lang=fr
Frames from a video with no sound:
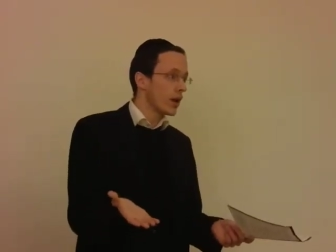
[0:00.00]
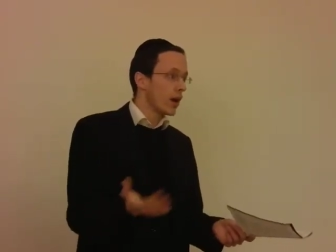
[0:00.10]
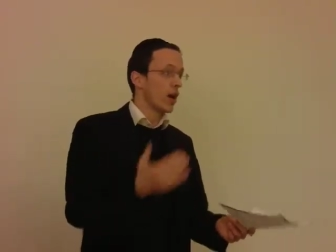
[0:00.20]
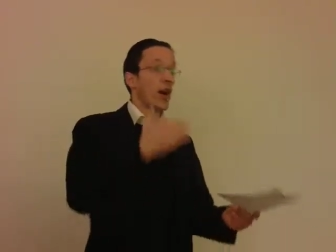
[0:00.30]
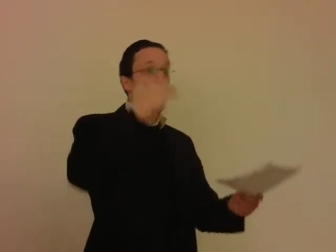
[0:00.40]

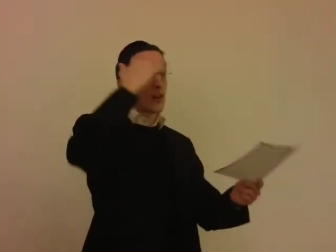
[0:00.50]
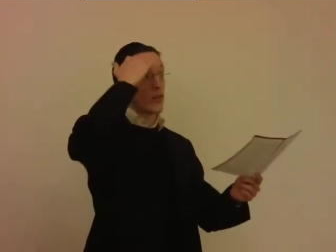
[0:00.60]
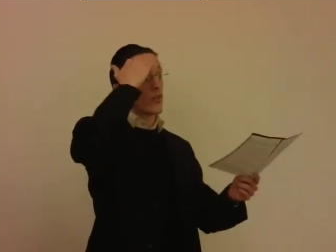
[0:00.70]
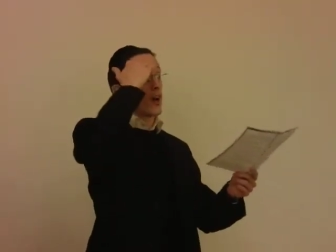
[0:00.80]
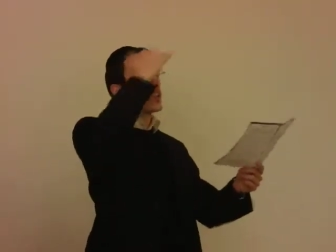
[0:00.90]
Là, non, il
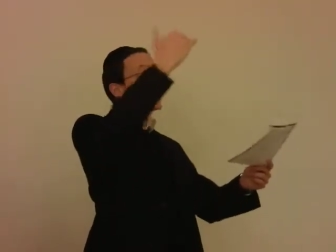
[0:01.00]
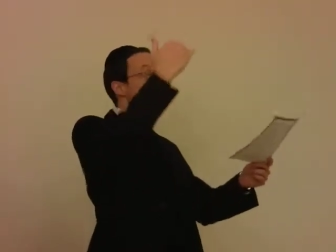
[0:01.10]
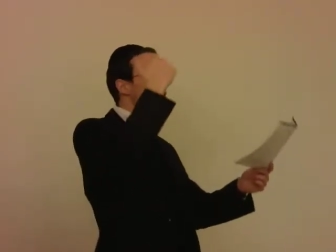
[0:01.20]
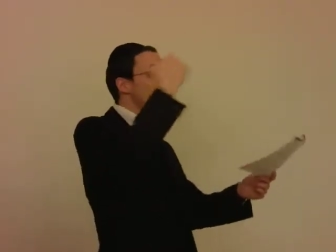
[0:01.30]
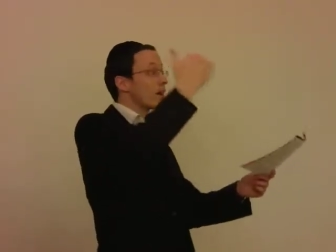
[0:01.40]
faut un Ish
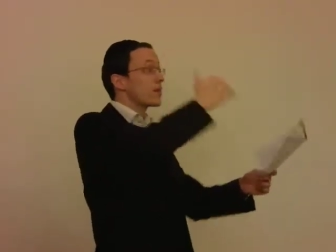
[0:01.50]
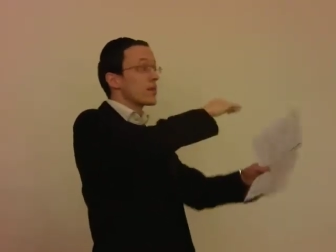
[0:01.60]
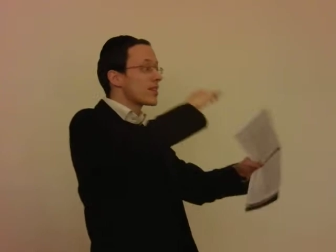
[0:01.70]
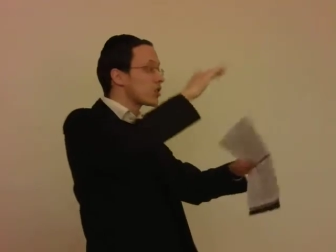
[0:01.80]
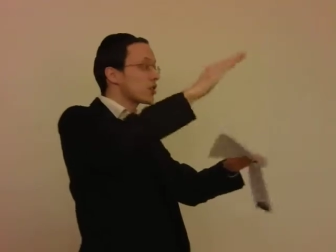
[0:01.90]
ram qui
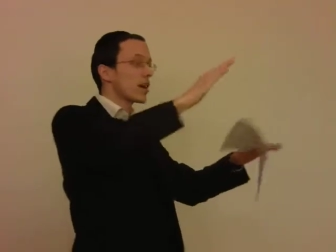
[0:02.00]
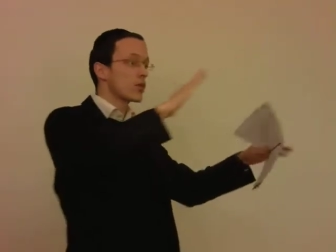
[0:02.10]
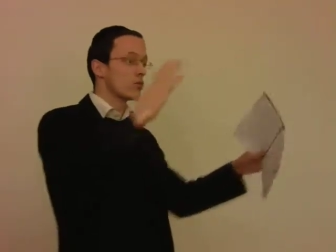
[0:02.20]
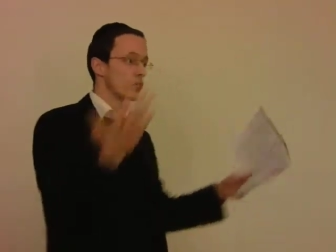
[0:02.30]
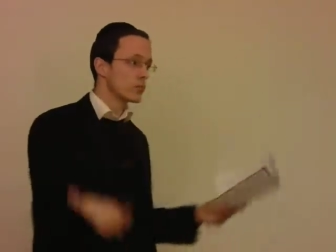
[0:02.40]
sache gérer tout.